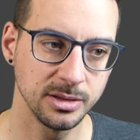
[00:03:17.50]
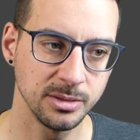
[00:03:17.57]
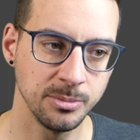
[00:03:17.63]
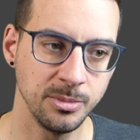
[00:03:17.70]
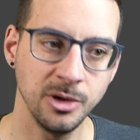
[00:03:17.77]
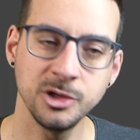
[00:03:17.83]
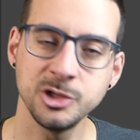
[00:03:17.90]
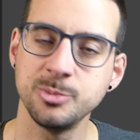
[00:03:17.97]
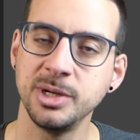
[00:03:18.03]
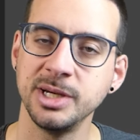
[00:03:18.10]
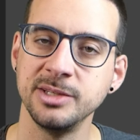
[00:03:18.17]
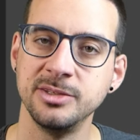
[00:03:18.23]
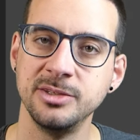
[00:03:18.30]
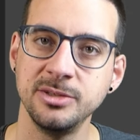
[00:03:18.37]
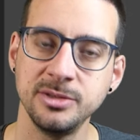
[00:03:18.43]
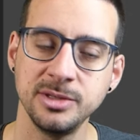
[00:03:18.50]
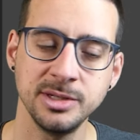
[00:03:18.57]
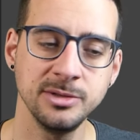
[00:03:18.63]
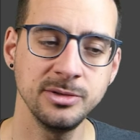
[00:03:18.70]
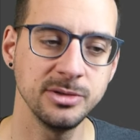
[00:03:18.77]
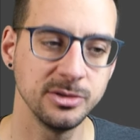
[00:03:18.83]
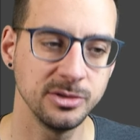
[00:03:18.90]
merge by
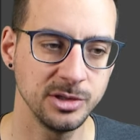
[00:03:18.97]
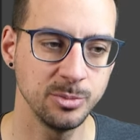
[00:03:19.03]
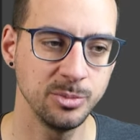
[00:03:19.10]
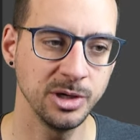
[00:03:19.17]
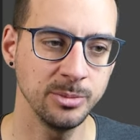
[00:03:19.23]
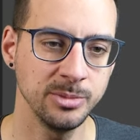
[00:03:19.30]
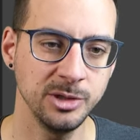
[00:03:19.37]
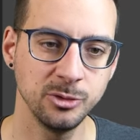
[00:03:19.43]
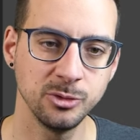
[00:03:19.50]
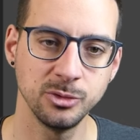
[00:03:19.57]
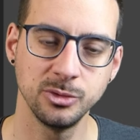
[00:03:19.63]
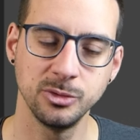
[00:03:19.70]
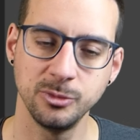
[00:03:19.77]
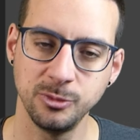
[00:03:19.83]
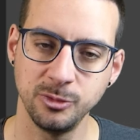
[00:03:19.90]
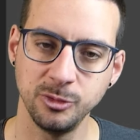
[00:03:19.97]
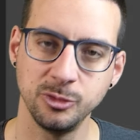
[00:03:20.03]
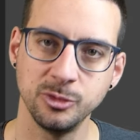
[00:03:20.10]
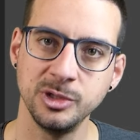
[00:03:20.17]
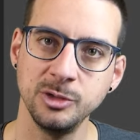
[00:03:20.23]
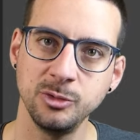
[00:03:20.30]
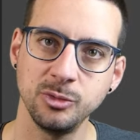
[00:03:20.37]
distance, ce qui permet de
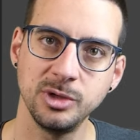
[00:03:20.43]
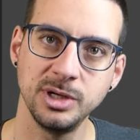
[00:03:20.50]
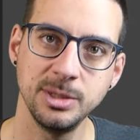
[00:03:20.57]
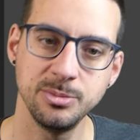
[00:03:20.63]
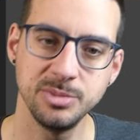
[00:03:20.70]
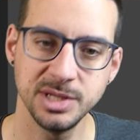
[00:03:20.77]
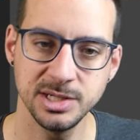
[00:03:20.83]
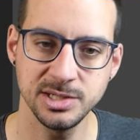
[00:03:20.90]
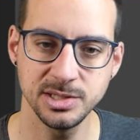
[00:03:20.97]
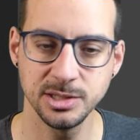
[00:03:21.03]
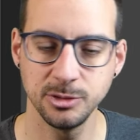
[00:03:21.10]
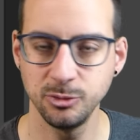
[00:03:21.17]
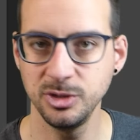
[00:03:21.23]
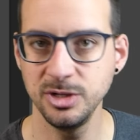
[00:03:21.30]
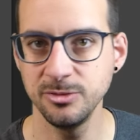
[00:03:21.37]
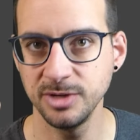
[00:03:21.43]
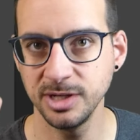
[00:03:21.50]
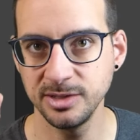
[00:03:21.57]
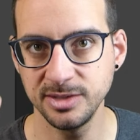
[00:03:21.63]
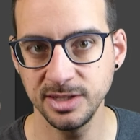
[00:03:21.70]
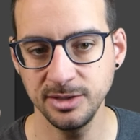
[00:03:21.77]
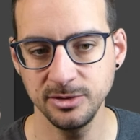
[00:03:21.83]
fusionner toutes les pièces, tous les
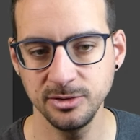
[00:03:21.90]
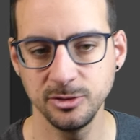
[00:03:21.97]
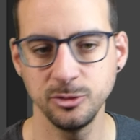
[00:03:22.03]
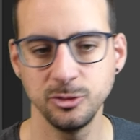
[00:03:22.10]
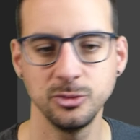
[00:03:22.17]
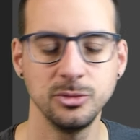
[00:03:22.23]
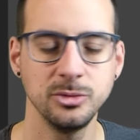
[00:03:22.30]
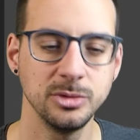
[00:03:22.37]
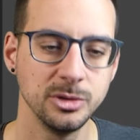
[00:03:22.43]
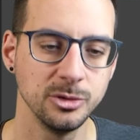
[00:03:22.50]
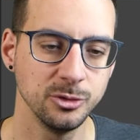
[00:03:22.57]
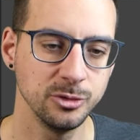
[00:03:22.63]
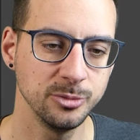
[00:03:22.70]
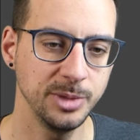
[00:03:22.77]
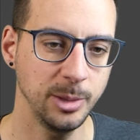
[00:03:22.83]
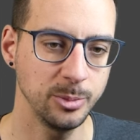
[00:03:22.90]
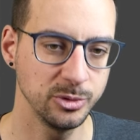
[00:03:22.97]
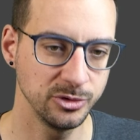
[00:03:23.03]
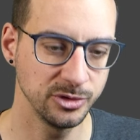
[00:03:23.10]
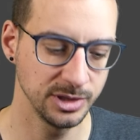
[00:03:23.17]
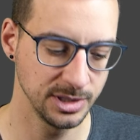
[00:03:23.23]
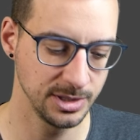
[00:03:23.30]
vertex qui sont
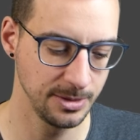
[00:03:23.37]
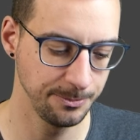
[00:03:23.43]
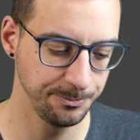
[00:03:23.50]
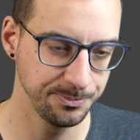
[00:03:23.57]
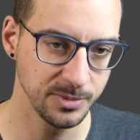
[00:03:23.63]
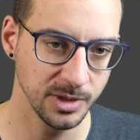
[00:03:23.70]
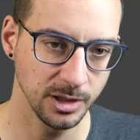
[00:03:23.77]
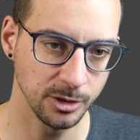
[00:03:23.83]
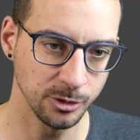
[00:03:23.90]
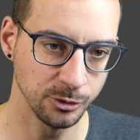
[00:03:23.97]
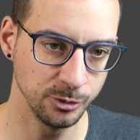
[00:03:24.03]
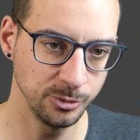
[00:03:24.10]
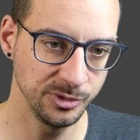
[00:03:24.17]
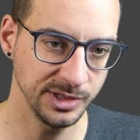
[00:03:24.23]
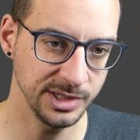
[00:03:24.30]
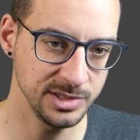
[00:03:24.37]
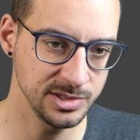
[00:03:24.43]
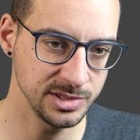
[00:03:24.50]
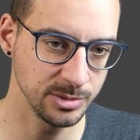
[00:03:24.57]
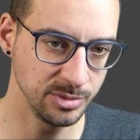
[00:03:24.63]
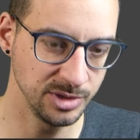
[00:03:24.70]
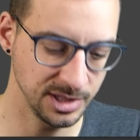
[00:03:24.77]
superposés. Et on obtient
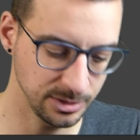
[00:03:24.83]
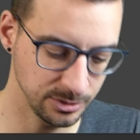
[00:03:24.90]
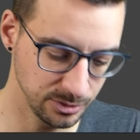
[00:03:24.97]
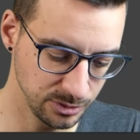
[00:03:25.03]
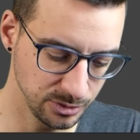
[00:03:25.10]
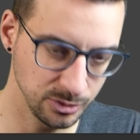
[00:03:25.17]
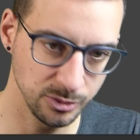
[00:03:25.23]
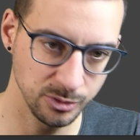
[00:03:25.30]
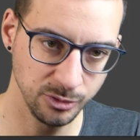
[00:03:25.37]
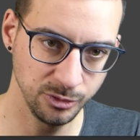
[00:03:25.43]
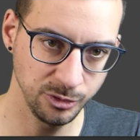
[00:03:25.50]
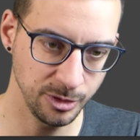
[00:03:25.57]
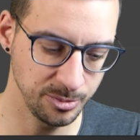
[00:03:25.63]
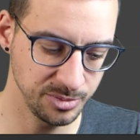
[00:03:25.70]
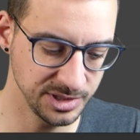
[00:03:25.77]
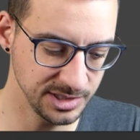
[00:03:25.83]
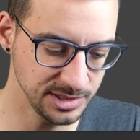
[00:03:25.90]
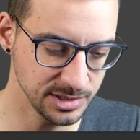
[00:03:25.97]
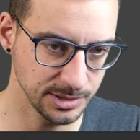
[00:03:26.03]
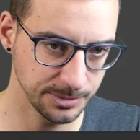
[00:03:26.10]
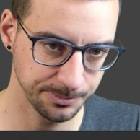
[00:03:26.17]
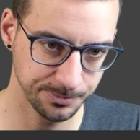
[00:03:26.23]
ici bien une seule
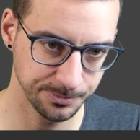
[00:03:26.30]
pièce